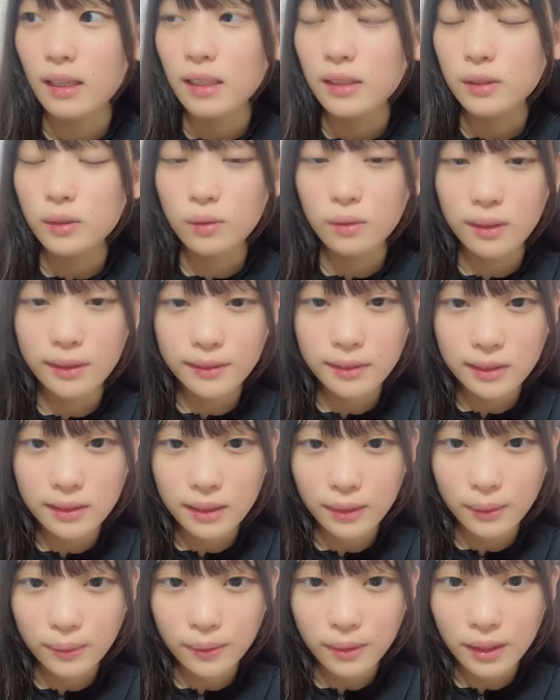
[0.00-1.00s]
昇格した
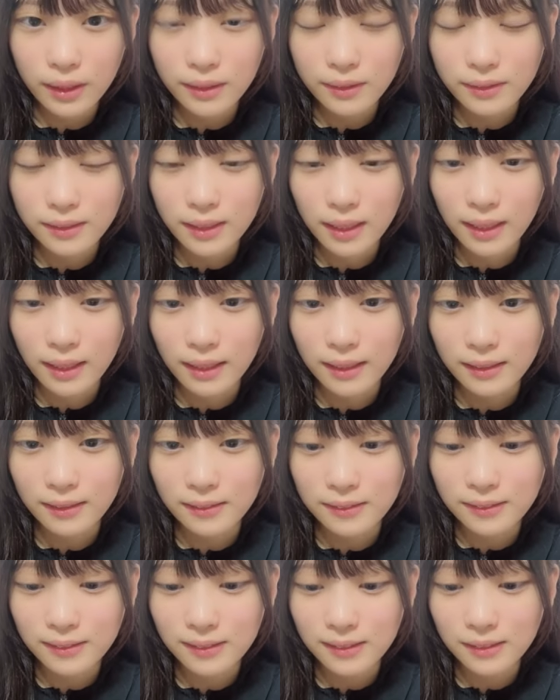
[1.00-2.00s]
4人のさ
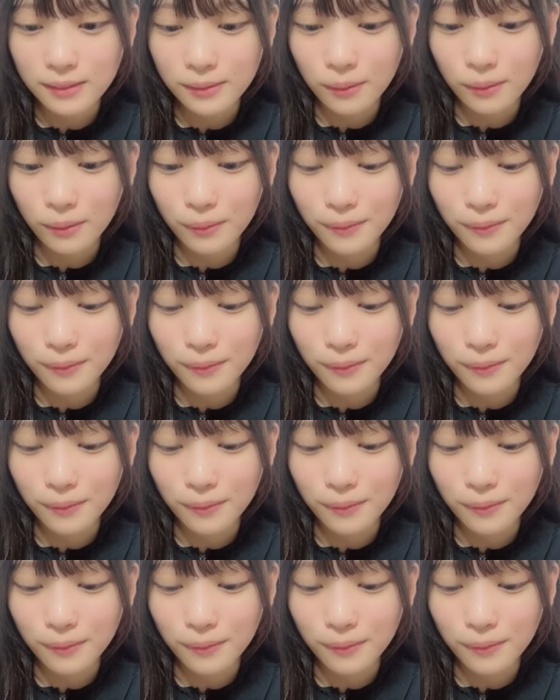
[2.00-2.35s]
グッズの